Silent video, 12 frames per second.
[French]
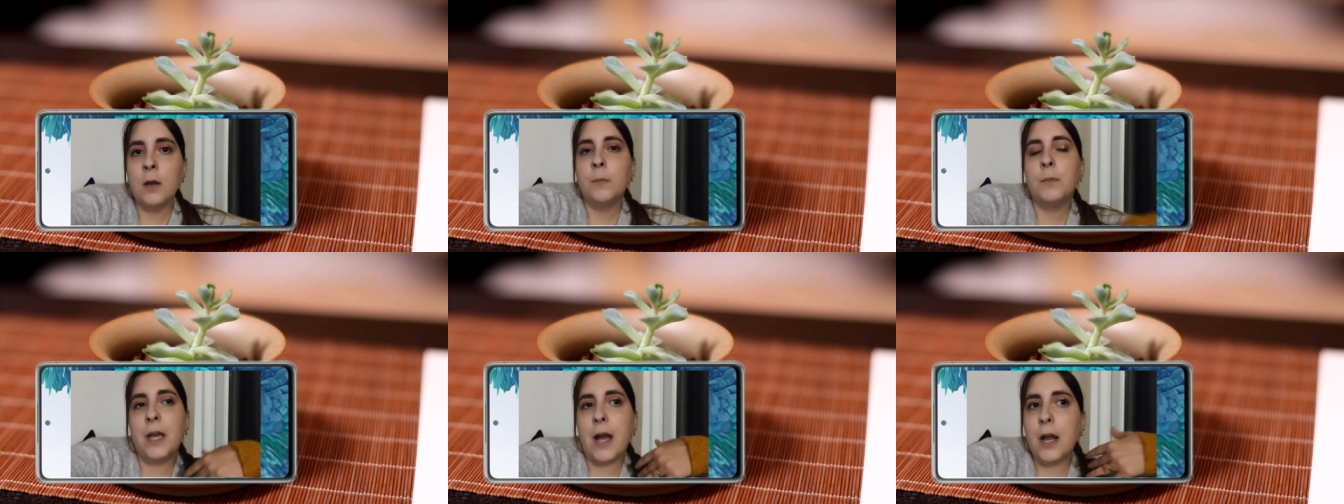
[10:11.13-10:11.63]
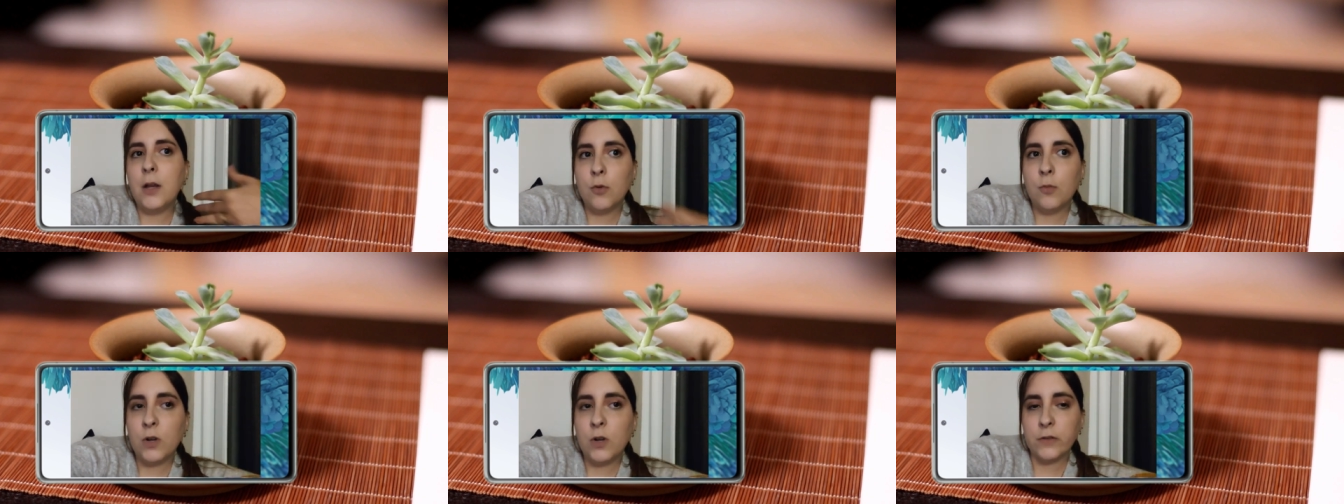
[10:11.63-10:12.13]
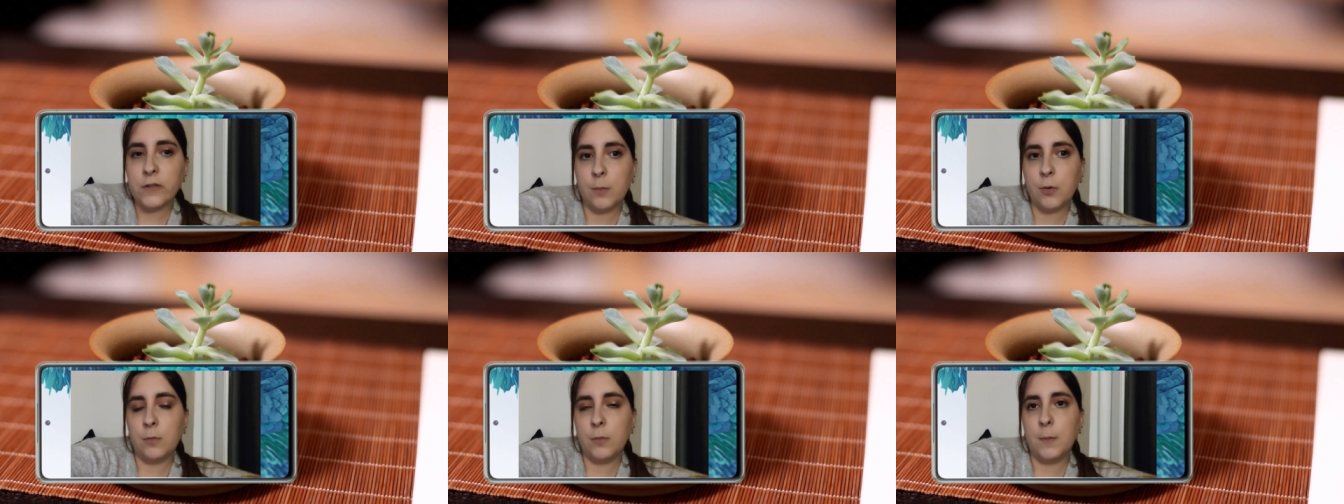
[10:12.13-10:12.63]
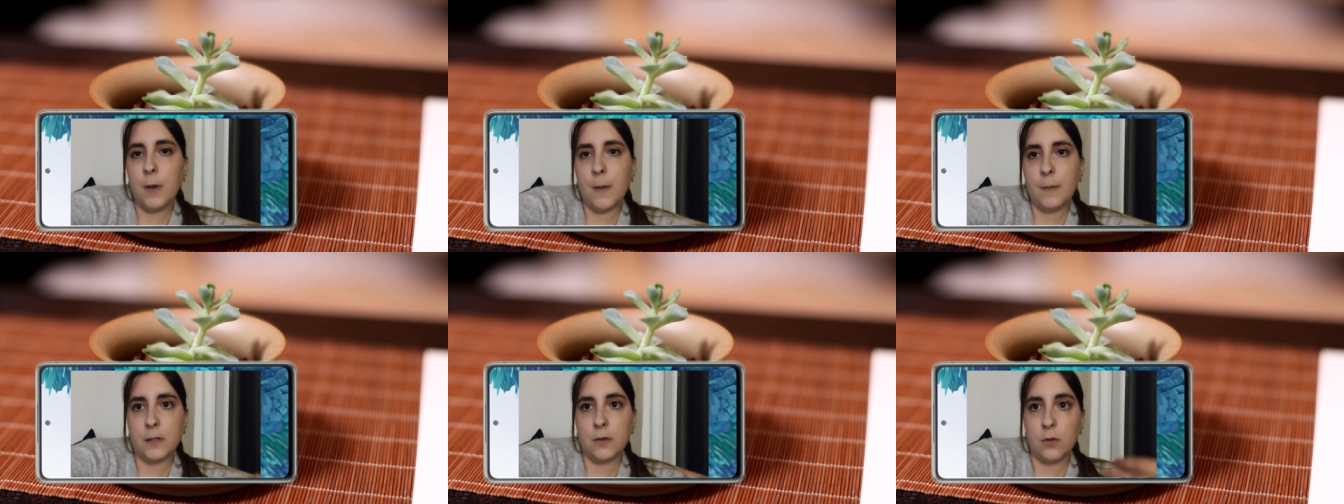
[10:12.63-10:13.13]
Mais allez au moins dans ces premiers pas
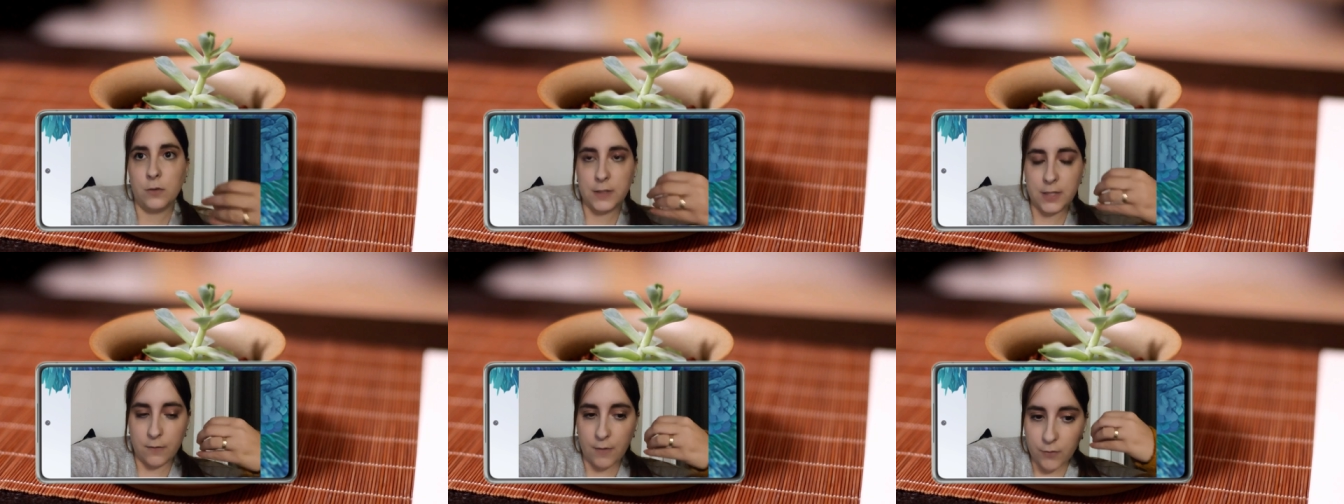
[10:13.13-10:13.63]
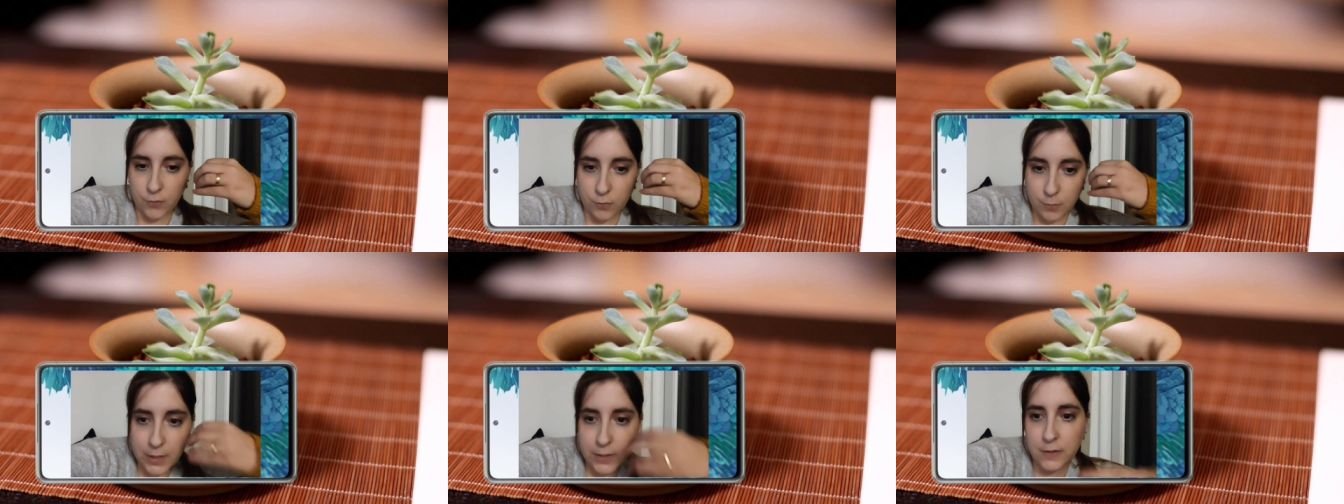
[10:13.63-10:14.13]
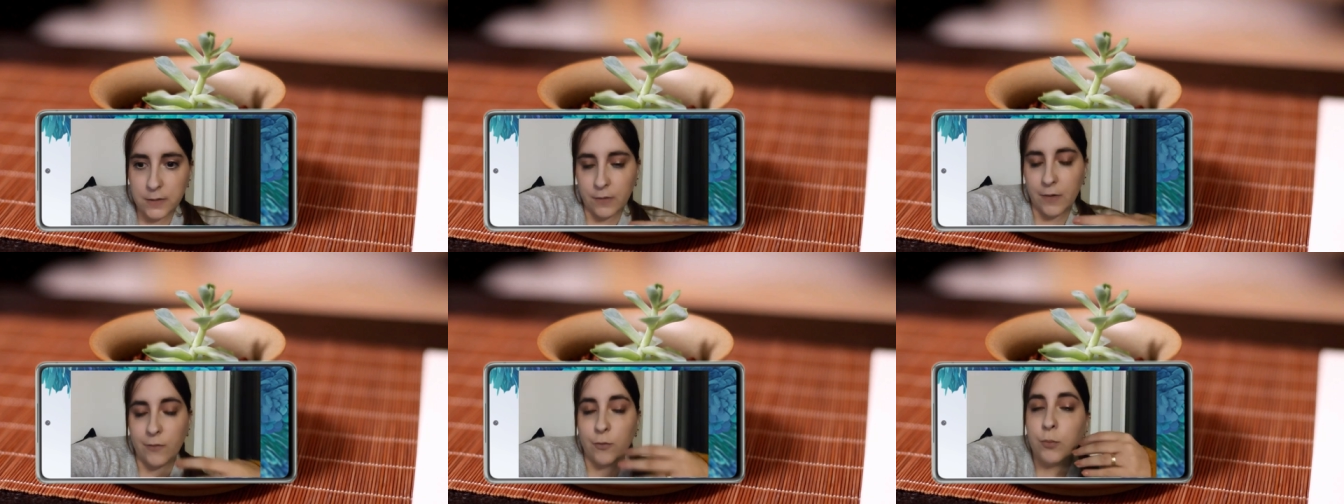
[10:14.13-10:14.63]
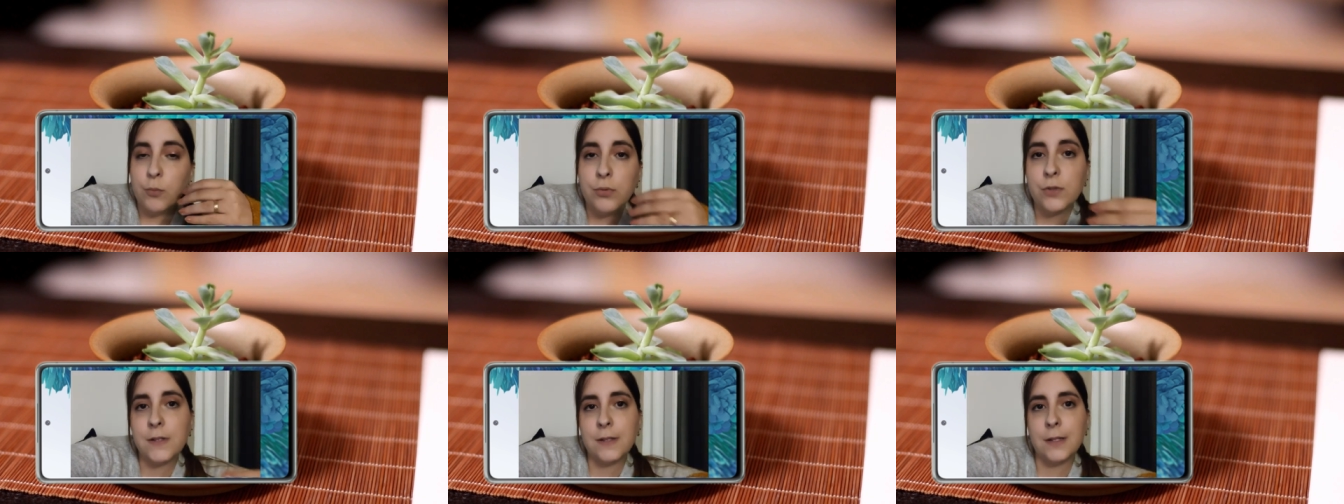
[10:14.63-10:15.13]
parce que ça va vous mettre, ça va vous
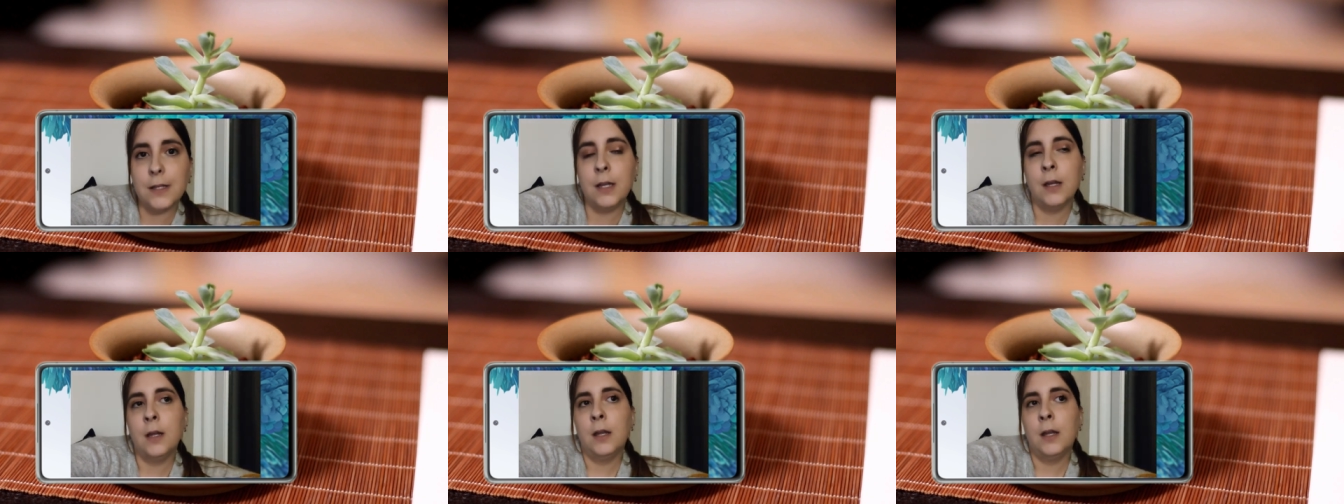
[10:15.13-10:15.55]
booster